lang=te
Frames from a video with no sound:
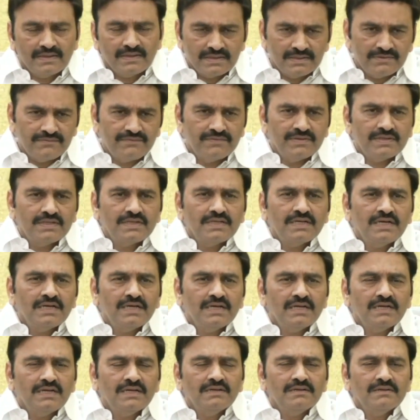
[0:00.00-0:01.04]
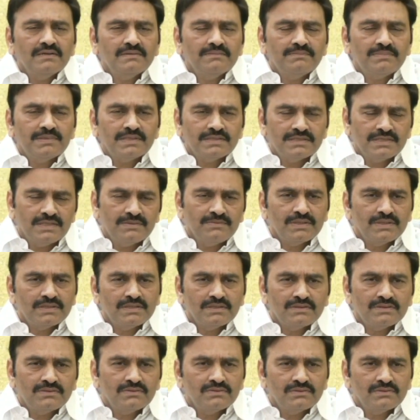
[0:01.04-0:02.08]
డెఫినెట్గా ప్రజా
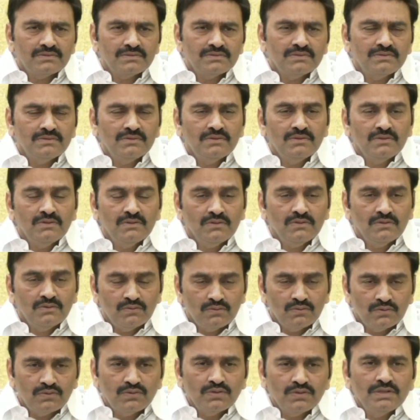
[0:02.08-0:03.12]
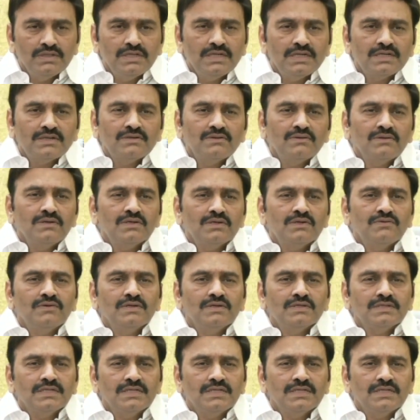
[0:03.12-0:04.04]
మద్దతు ఉంటుంది అంటే ఎటువంటి